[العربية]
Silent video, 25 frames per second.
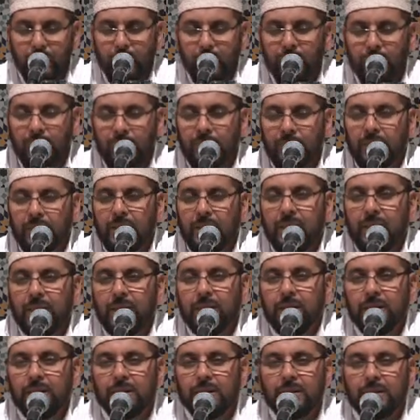فمثل
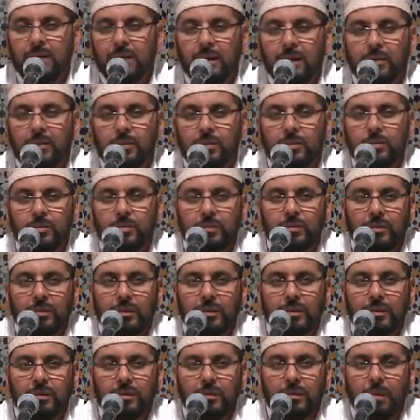الإنسان
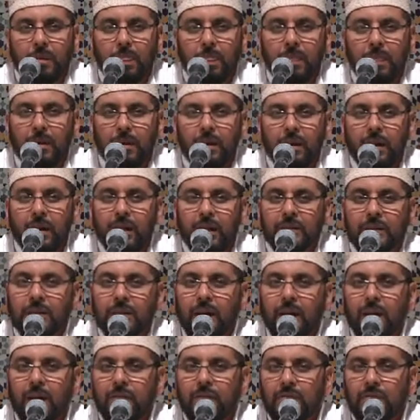
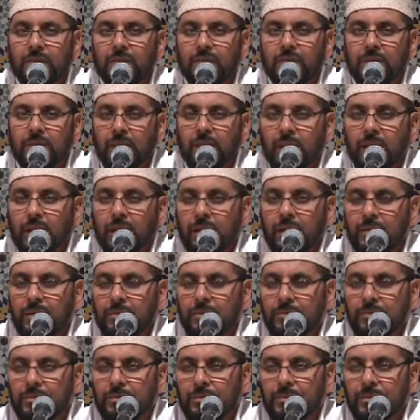أخطأ في الصلاة
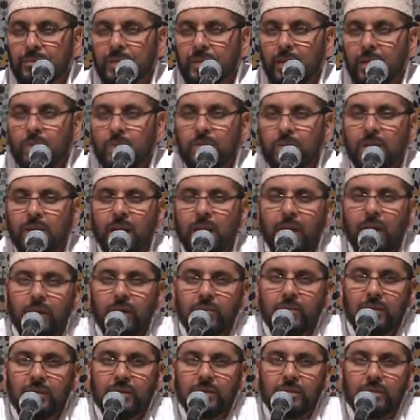أو سهى
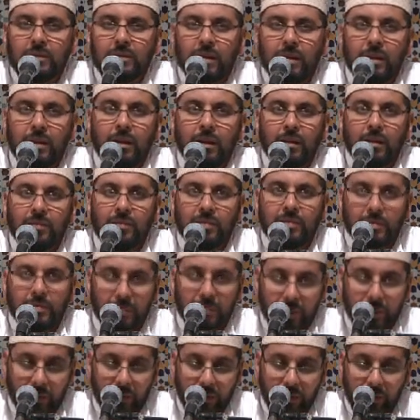في في
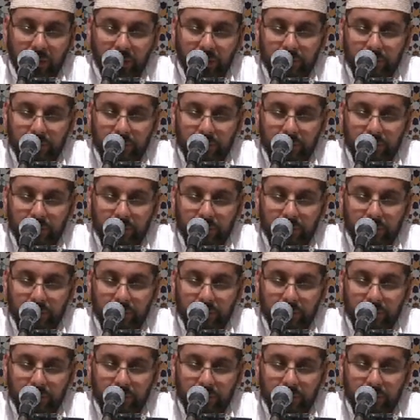الصلاة